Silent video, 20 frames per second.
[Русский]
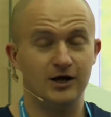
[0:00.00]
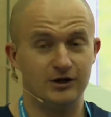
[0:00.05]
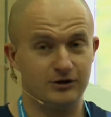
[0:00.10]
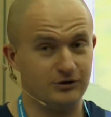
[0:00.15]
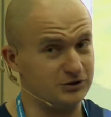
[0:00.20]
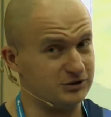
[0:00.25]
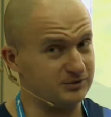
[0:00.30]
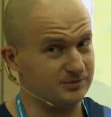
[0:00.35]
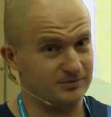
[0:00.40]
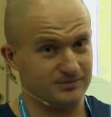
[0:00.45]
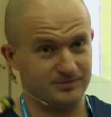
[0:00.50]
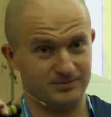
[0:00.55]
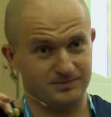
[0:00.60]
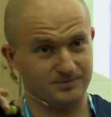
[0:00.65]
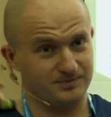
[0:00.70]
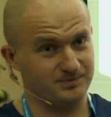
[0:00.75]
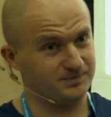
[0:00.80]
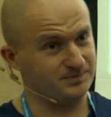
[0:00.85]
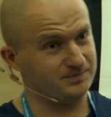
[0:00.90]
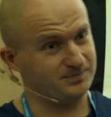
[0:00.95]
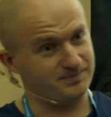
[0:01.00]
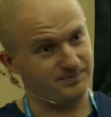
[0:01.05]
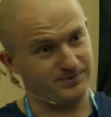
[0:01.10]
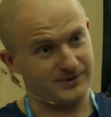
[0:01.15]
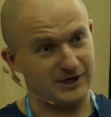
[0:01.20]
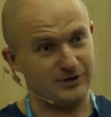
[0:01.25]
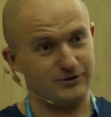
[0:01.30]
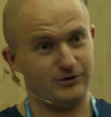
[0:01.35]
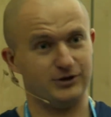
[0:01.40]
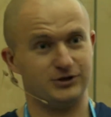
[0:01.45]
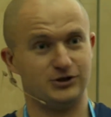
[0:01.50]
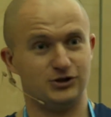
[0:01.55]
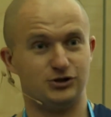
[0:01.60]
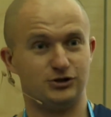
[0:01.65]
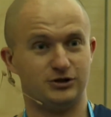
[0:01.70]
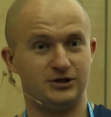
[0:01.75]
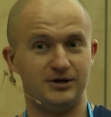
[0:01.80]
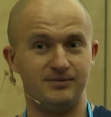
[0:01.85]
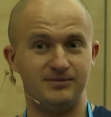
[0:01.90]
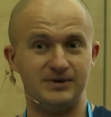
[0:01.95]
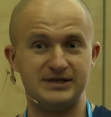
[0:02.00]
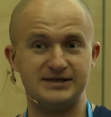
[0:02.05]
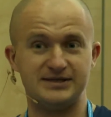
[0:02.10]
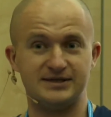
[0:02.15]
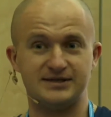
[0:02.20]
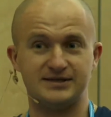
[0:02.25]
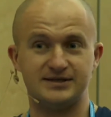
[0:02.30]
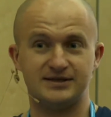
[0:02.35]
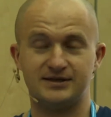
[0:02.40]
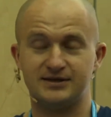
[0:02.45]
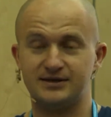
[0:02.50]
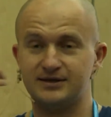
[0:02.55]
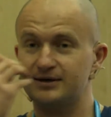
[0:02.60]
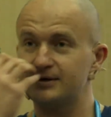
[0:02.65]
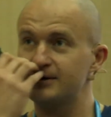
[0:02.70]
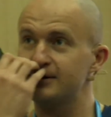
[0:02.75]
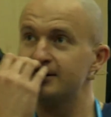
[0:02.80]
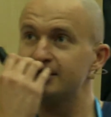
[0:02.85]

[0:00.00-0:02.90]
Ну, в общем, проходит еще три месяца,